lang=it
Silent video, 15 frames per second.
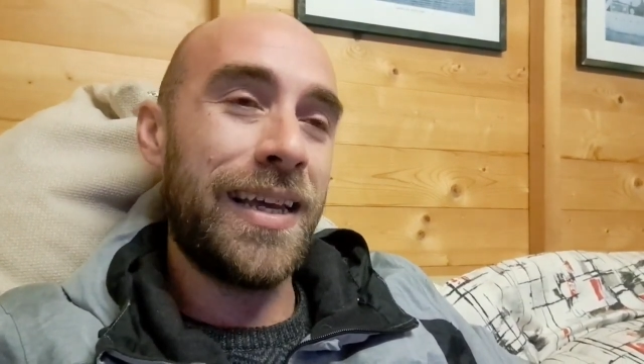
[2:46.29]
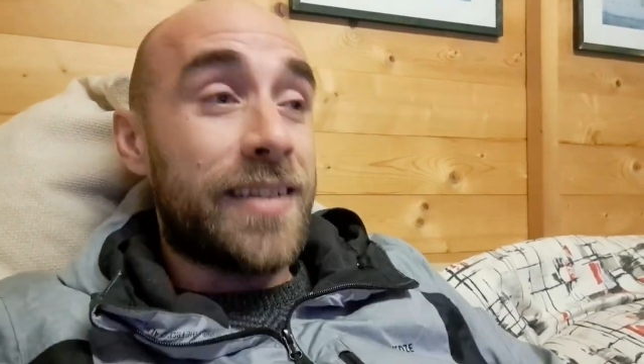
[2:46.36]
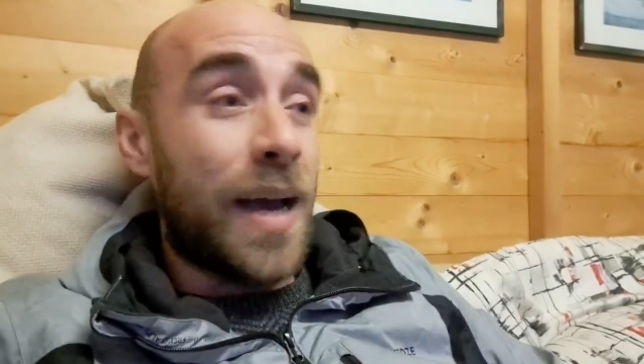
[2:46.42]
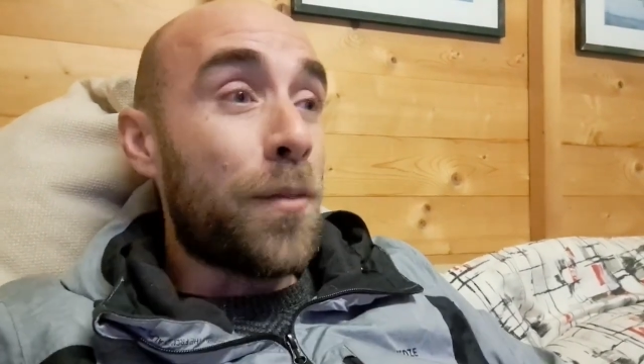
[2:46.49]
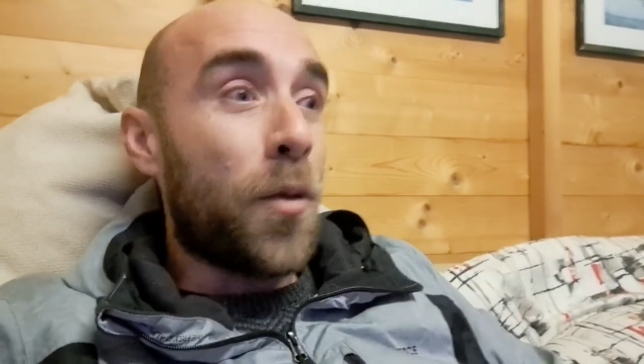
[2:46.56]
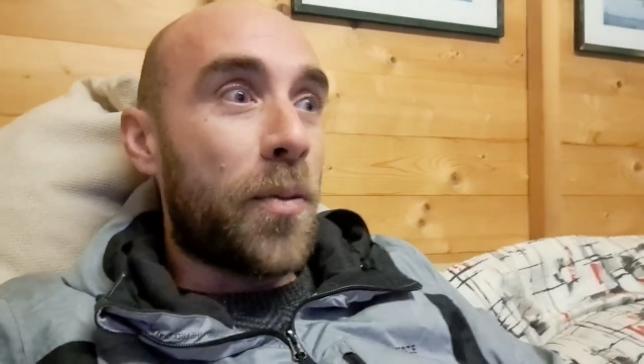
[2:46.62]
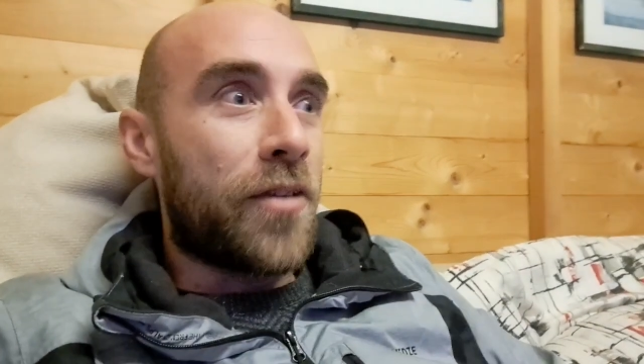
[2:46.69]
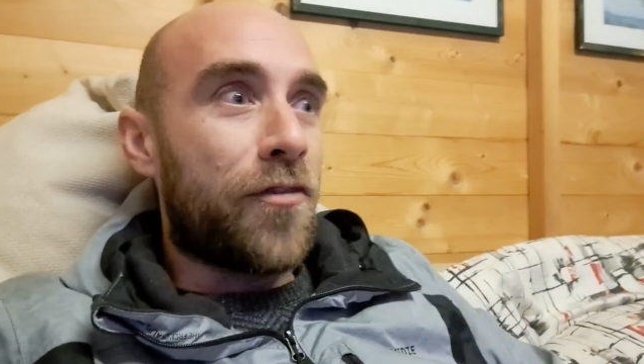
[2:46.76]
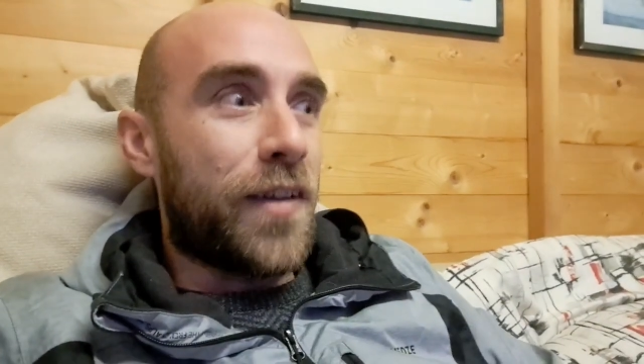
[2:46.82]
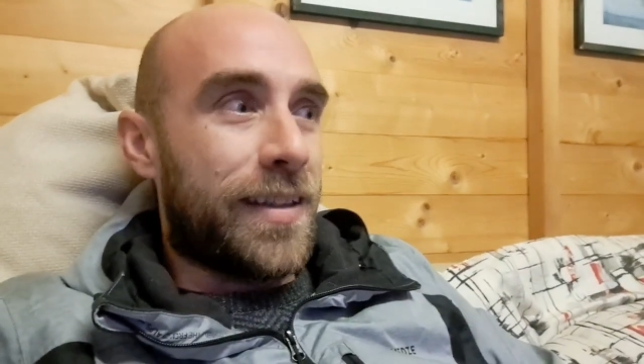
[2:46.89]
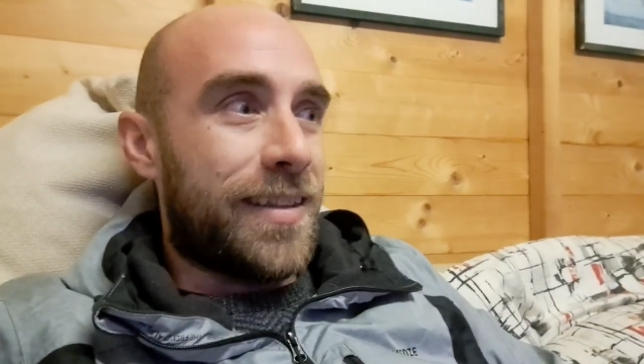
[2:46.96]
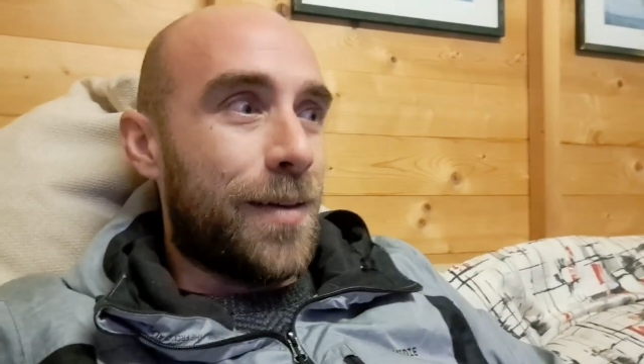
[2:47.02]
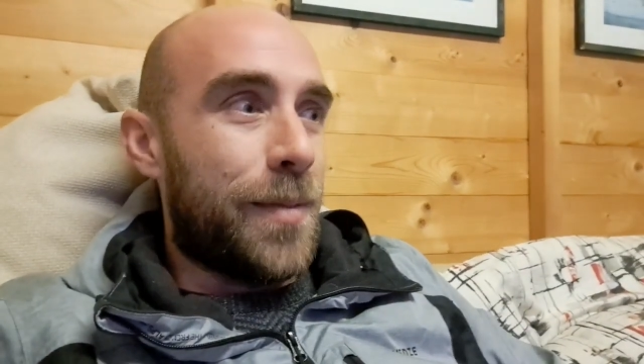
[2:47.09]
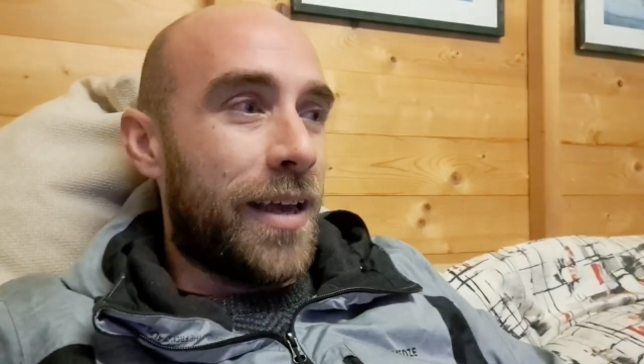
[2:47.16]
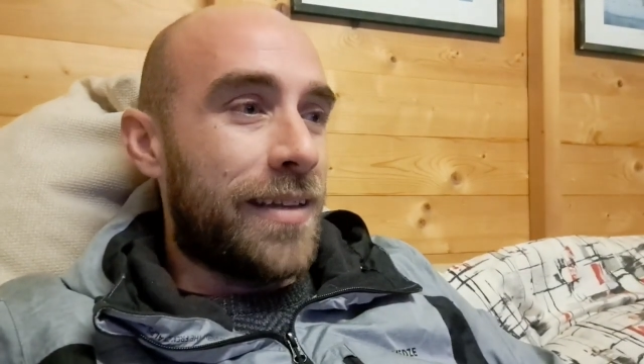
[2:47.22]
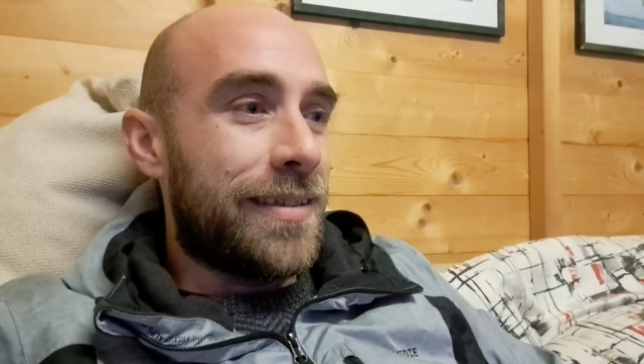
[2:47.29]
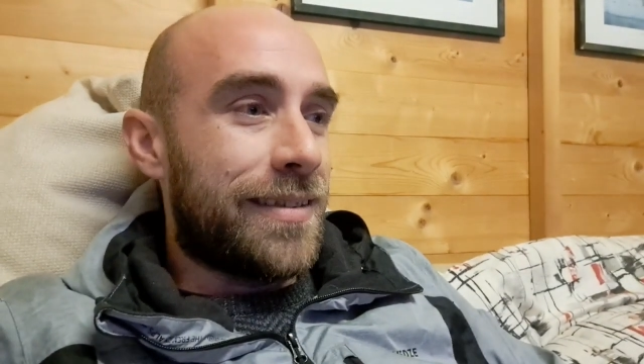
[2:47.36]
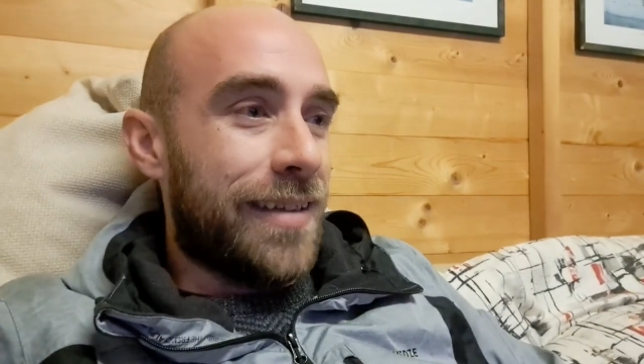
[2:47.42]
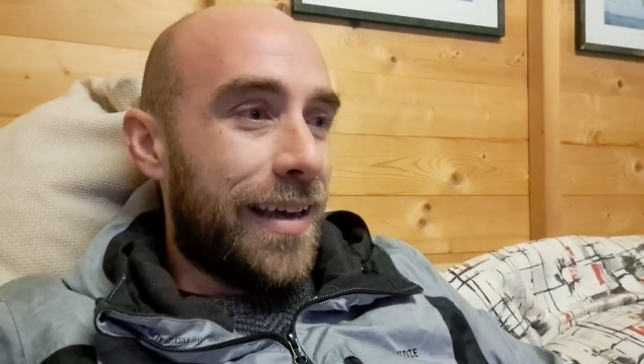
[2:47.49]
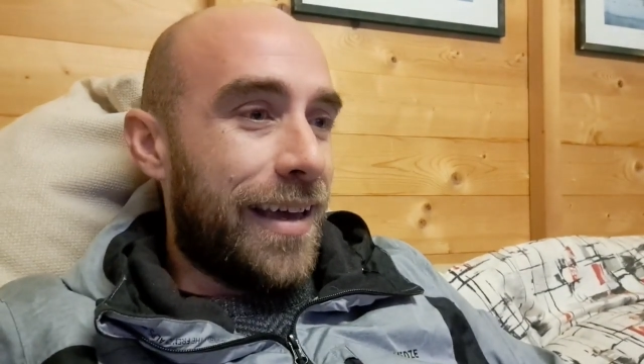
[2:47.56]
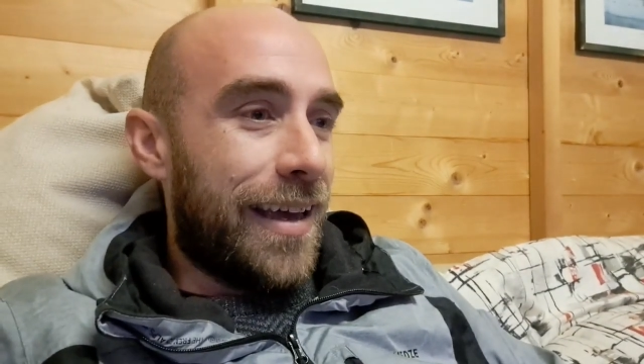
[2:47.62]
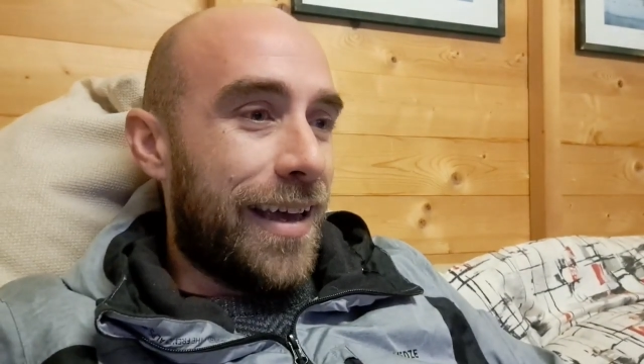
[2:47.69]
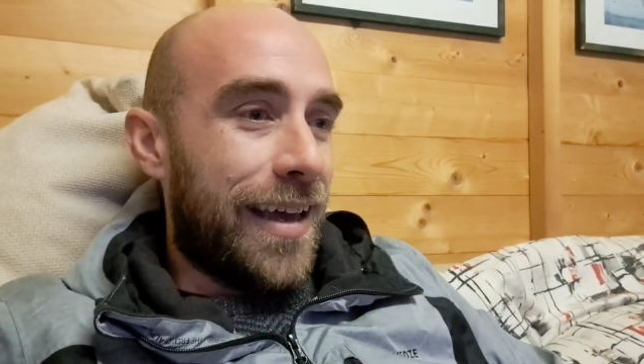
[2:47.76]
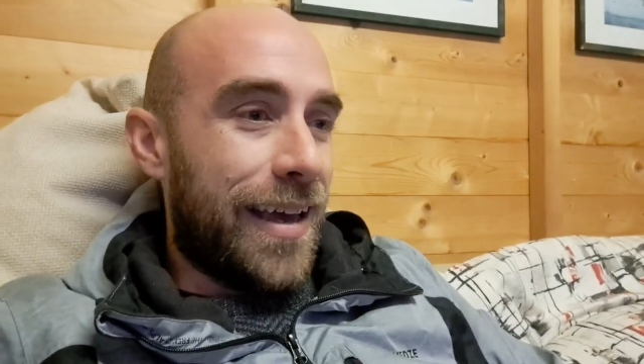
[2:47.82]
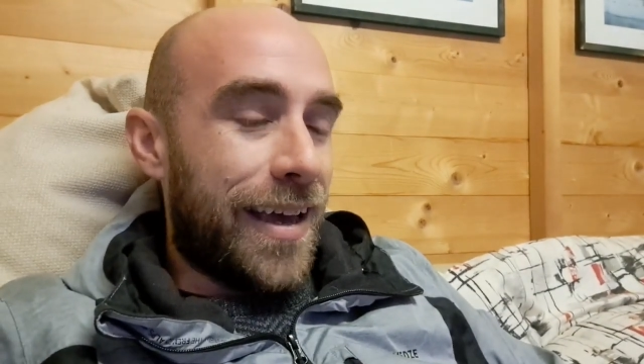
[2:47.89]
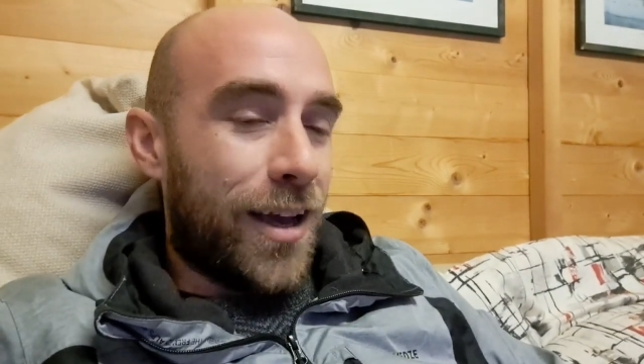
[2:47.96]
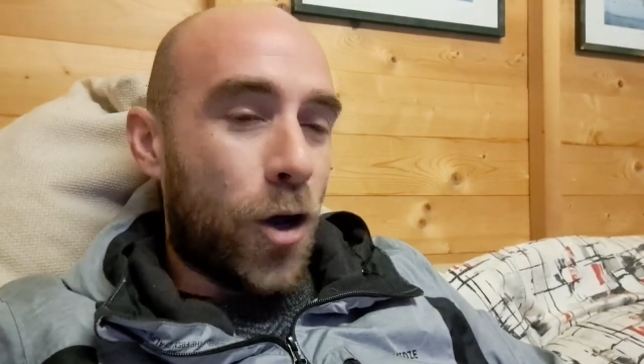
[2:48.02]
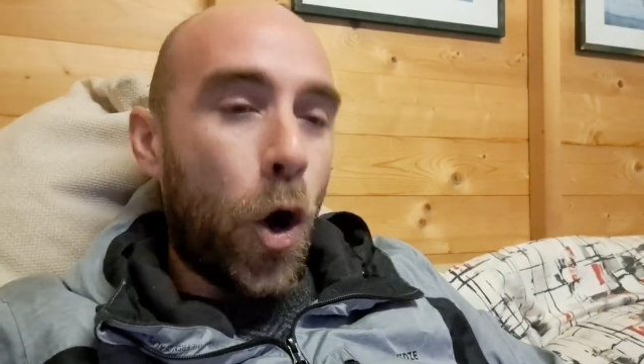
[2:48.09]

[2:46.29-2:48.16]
Siamo perfettamente